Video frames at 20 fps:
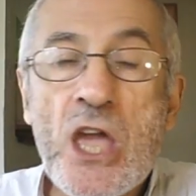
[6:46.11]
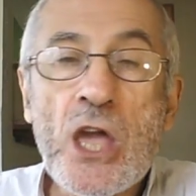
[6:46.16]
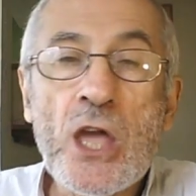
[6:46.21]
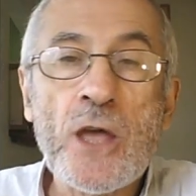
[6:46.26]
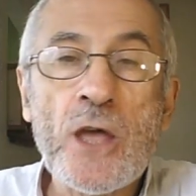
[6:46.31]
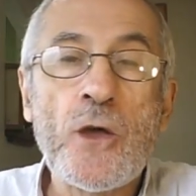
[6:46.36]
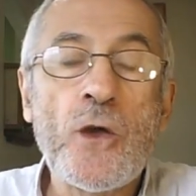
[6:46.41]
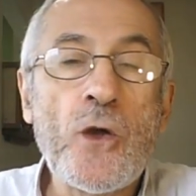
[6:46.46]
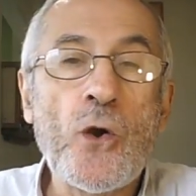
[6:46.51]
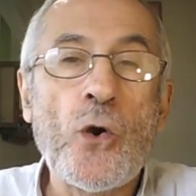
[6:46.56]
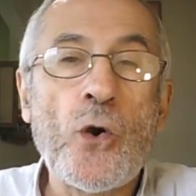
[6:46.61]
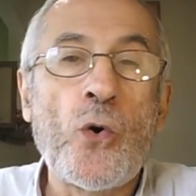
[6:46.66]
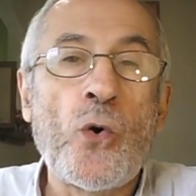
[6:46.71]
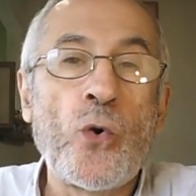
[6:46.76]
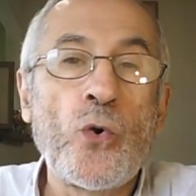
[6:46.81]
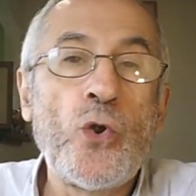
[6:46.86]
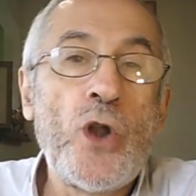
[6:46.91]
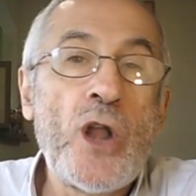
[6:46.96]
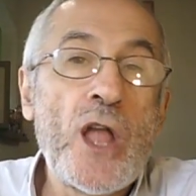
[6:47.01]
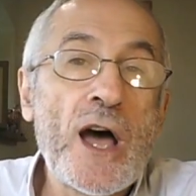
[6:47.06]
euh, on
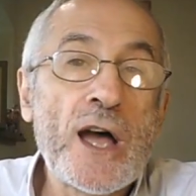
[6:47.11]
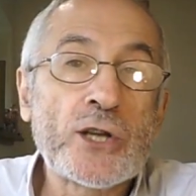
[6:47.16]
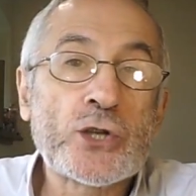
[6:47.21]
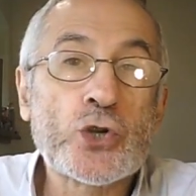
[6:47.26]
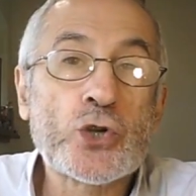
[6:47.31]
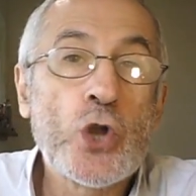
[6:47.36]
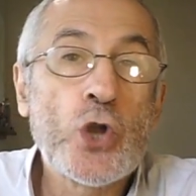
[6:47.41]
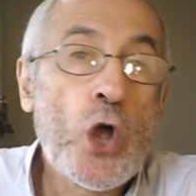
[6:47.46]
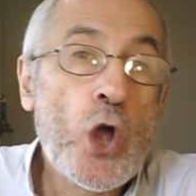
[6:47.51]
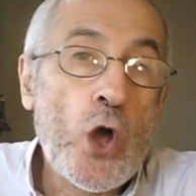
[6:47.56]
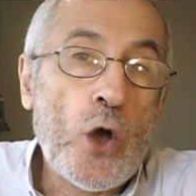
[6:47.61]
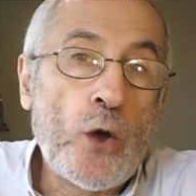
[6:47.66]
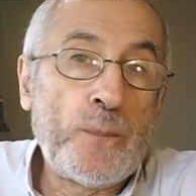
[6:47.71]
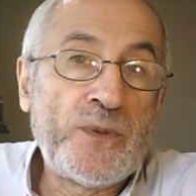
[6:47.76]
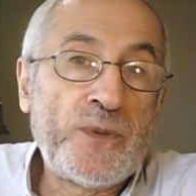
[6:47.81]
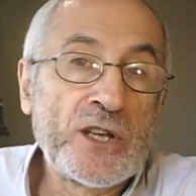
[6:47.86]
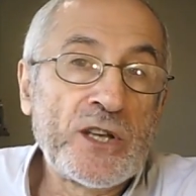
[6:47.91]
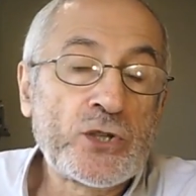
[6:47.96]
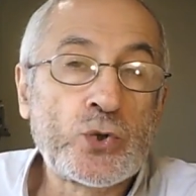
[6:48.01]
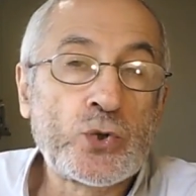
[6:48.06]
le lâche,
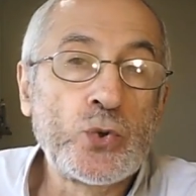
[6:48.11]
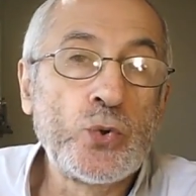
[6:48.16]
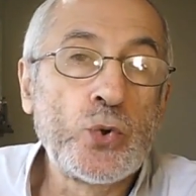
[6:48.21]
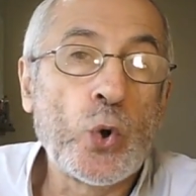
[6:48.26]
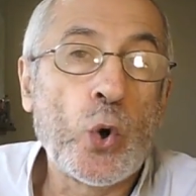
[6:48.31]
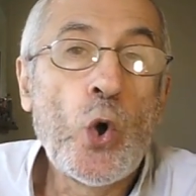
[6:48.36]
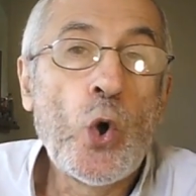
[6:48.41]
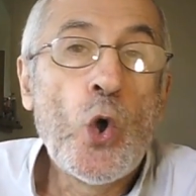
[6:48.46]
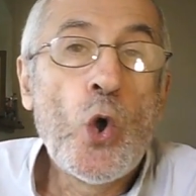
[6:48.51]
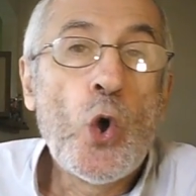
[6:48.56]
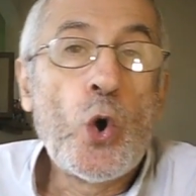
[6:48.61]
bien sûr,